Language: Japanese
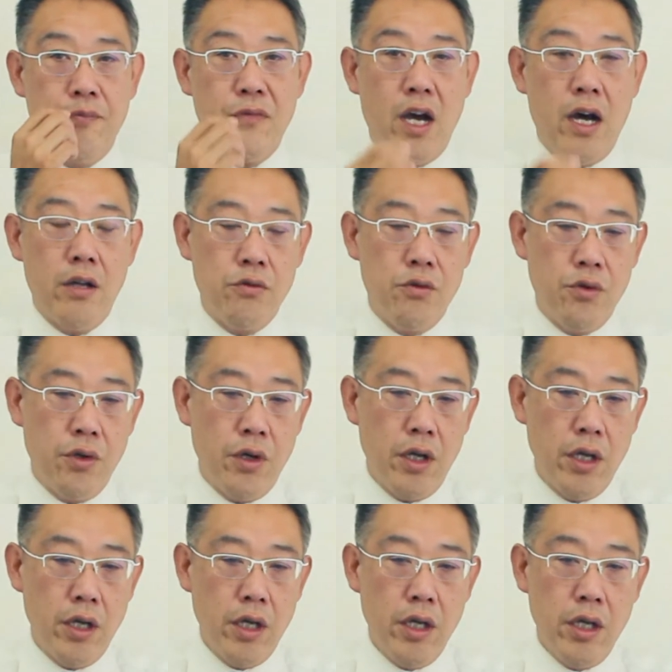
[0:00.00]
ら、あの
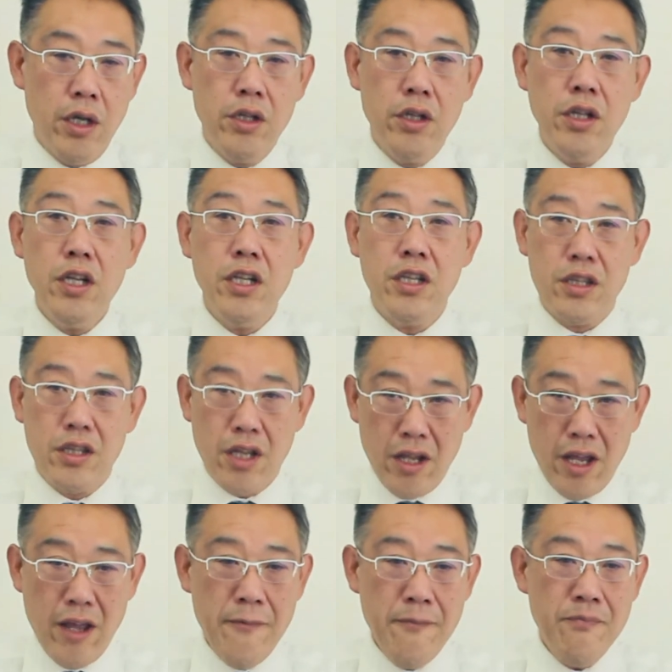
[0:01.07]
エーディー って
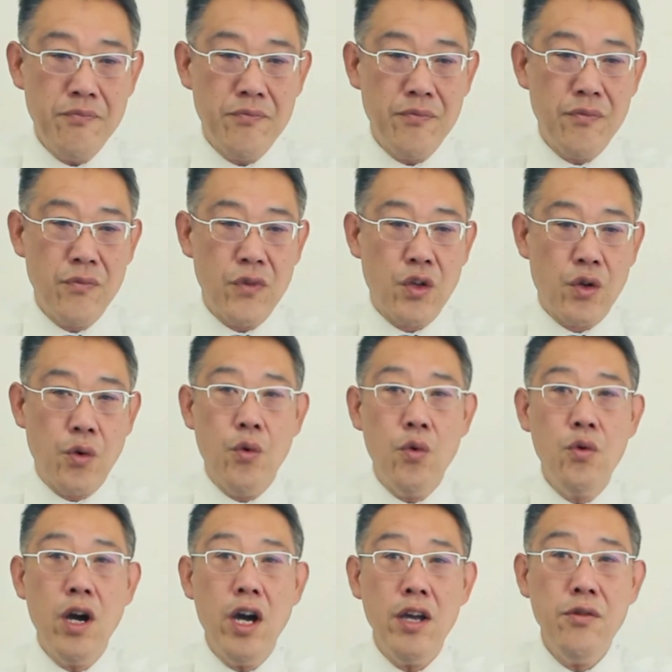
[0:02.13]
ね
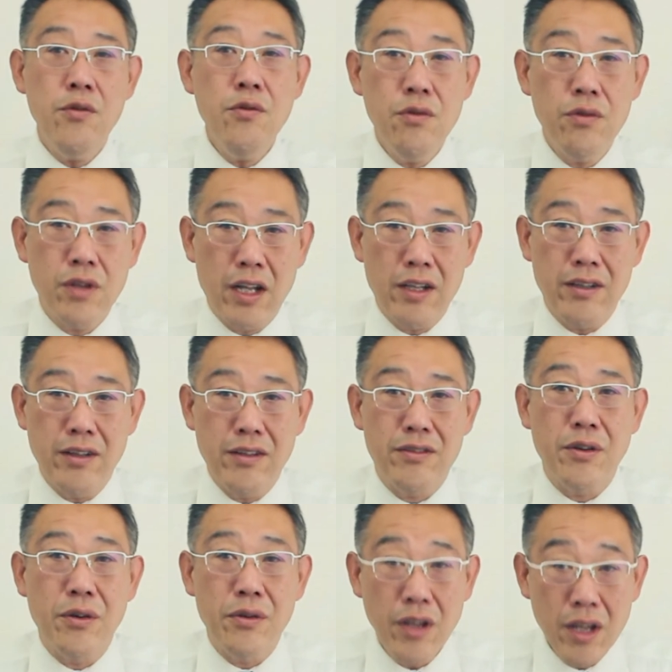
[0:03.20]
業界用語なんで
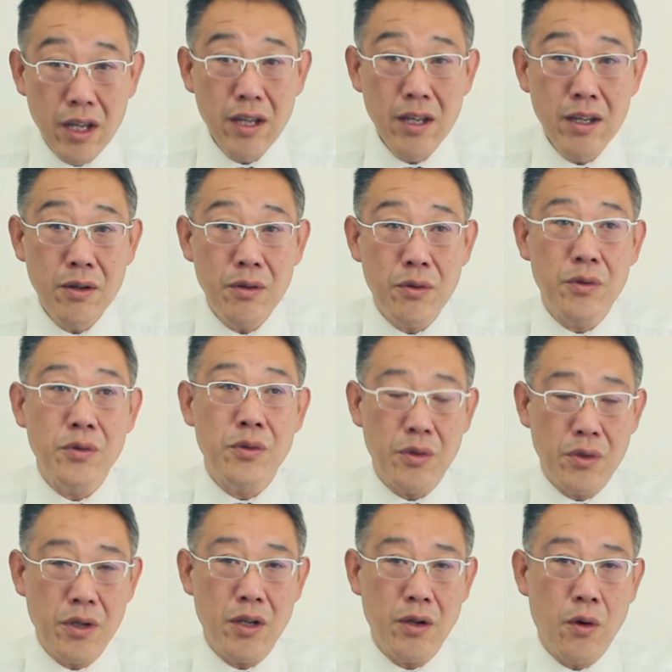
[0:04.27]
すよね。本
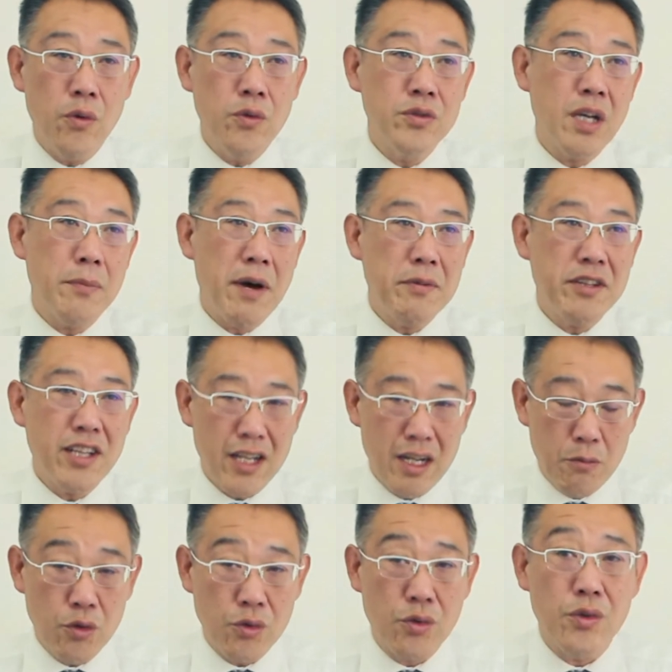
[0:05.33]
当にコンサバみたい
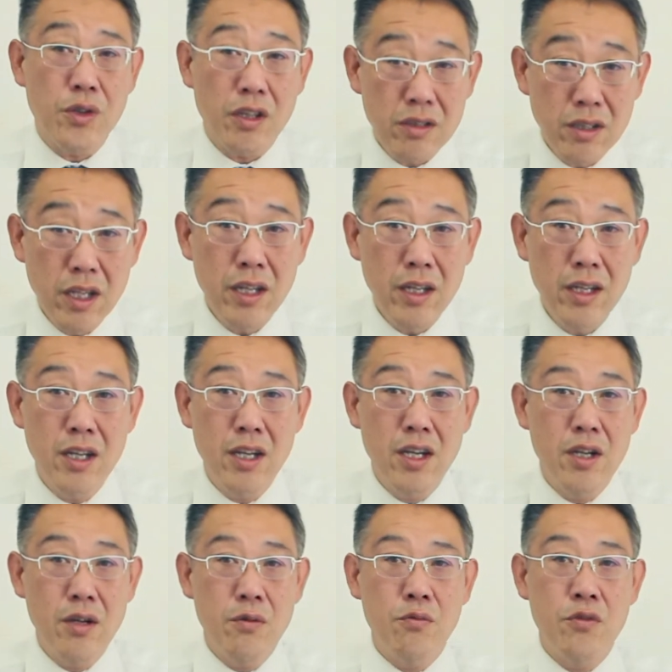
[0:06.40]
なもん。そうですね、
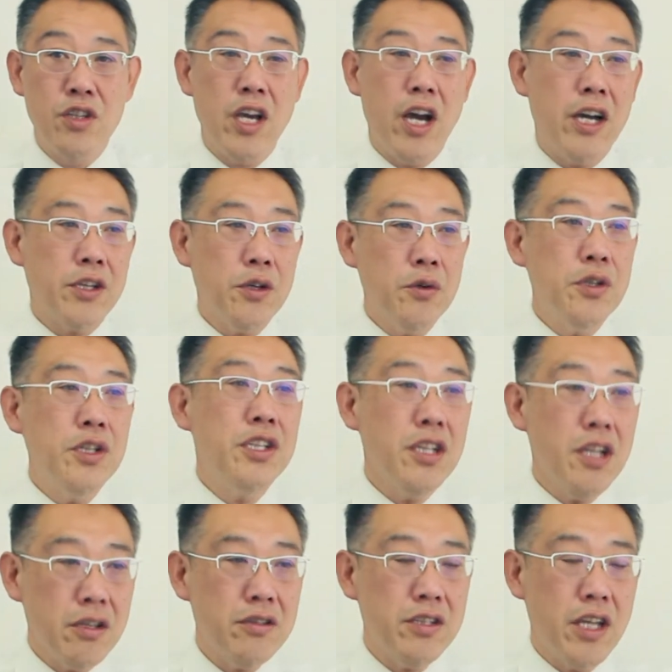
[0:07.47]
薬局行っ
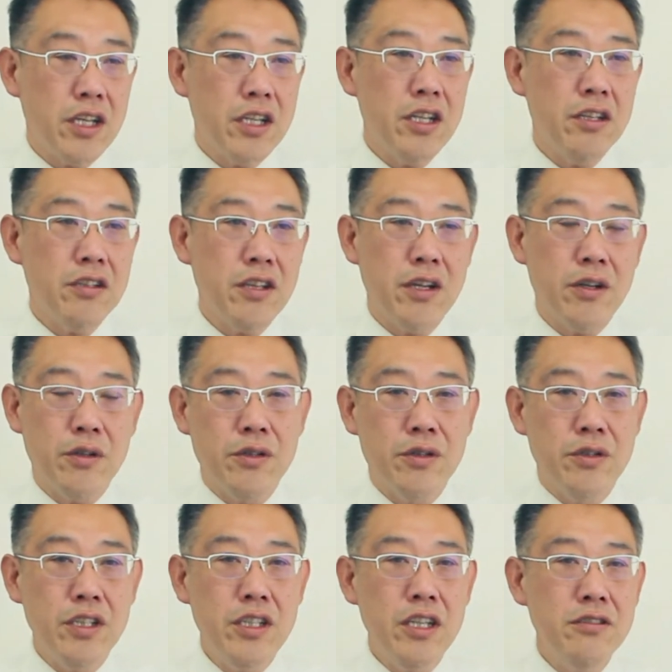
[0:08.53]
てですねいきなりですね
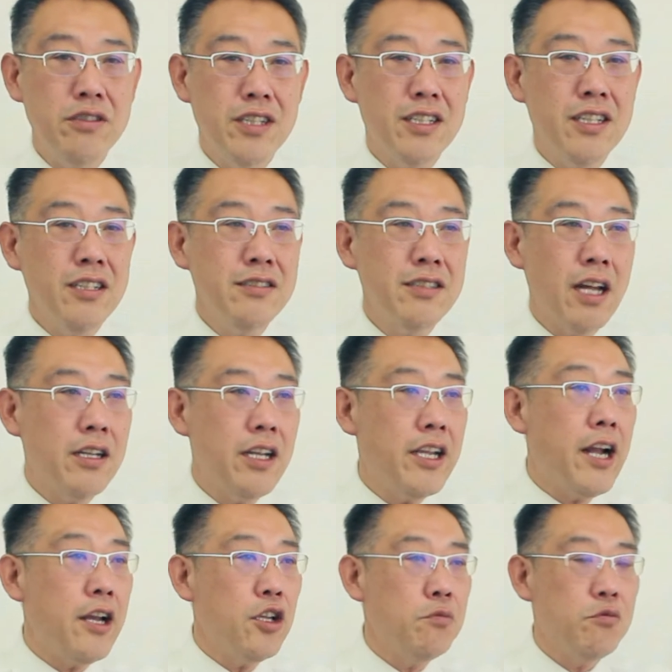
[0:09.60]
グリチルリチン酸
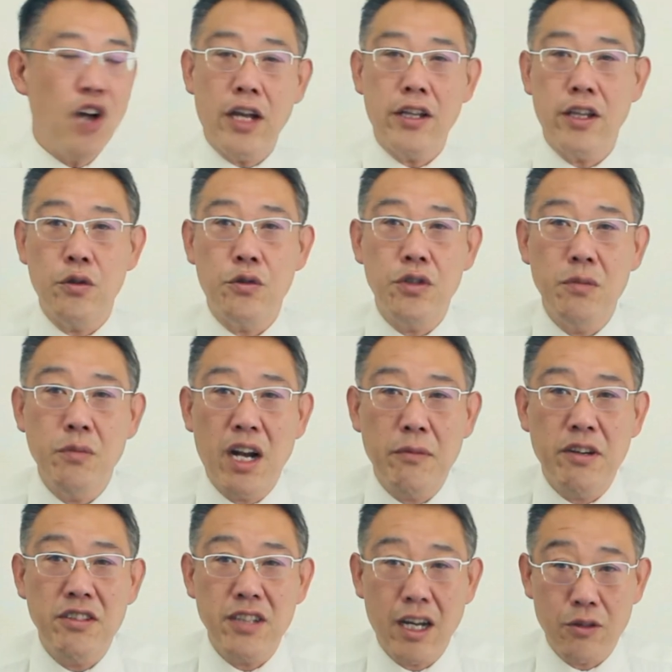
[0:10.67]
リカリウム入ってるクリームあり
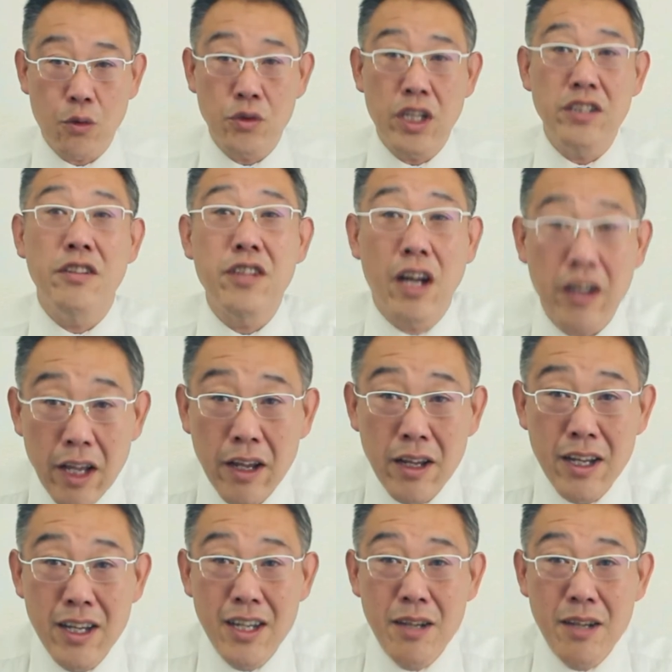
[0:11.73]
ますかと同じですからね。